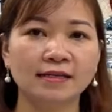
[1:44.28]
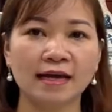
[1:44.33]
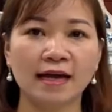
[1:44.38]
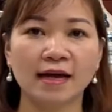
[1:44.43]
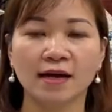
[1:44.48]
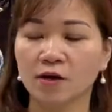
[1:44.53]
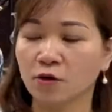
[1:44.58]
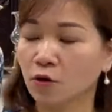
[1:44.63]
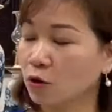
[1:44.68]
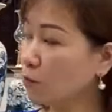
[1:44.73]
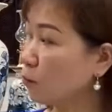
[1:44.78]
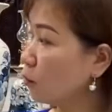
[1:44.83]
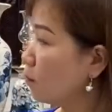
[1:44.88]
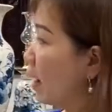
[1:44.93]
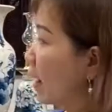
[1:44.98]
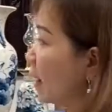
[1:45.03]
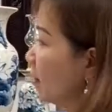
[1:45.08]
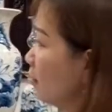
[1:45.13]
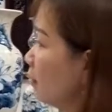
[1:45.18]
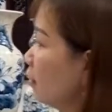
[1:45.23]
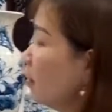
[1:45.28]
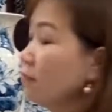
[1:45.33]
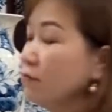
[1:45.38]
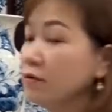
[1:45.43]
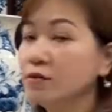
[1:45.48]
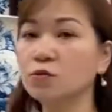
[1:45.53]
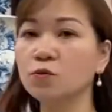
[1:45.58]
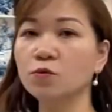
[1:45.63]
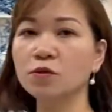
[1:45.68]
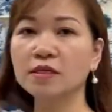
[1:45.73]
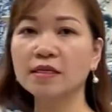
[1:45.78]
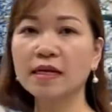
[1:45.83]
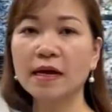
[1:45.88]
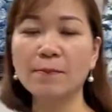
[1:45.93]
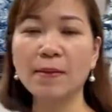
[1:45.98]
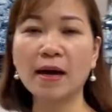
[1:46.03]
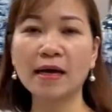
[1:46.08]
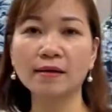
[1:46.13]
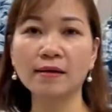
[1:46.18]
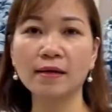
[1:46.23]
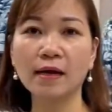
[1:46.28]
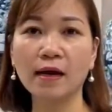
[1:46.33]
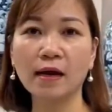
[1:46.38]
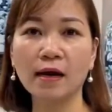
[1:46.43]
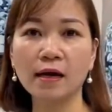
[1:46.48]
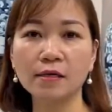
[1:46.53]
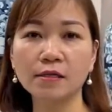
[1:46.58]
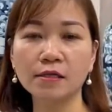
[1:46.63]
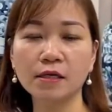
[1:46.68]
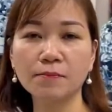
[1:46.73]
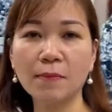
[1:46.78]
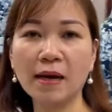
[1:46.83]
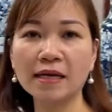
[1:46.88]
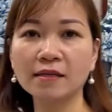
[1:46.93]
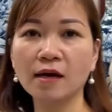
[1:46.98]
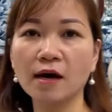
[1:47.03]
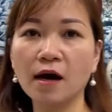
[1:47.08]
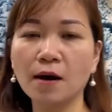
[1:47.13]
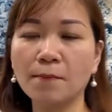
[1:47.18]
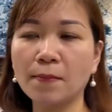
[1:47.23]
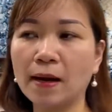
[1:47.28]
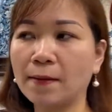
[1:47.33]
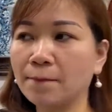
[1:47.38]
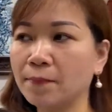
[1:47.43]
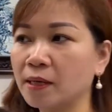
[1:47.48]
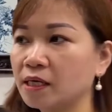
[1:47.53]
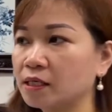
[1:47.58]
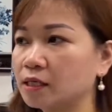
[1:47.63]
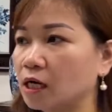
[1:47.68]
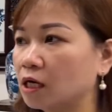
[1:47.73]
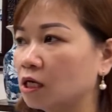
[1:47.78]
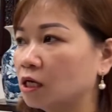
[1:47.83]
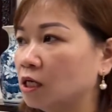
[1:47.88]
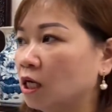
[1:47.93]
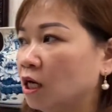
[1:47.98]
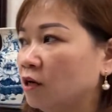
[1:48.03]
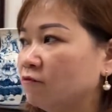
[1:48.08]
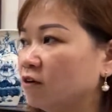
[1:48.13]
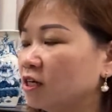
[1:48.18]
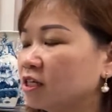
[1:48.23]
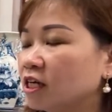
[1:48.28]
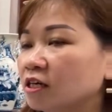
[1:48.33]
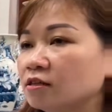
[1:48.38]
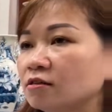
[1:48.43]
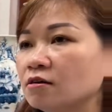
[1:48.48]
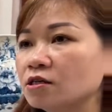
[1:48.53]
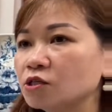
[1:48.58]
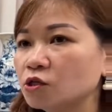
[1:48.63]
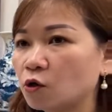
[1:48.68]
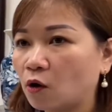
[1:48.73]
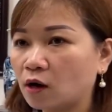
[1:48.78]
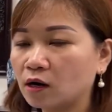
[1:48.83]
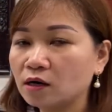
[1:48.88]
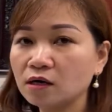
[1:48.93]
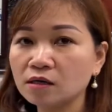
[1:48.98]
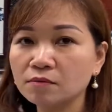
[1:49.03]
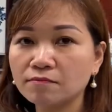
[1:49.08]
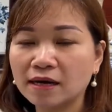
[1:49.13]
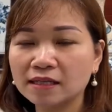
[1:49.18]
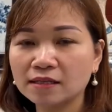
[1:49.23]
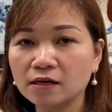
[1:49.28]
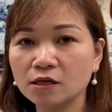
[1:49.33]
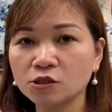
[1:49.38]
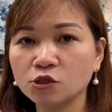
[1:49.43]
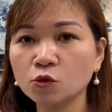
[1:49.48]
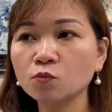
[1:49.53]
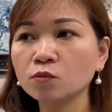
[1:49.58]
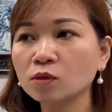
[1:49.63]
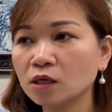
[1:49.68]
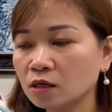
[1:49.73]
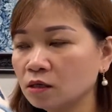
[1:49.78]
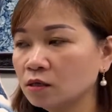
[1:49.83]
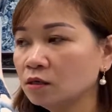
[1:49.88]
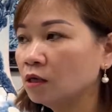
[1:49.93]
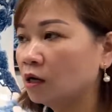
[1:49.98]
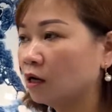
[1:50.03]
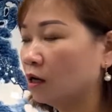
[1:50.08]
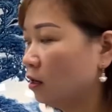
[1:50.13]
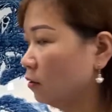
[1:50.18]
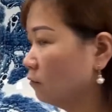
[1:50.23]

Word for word: Dạ. Còn một ban nữa, ví dụ như là ban ờ, những ban thờ mà mình ờ, với kích thước nhỏ hơn, ban thờ chung cư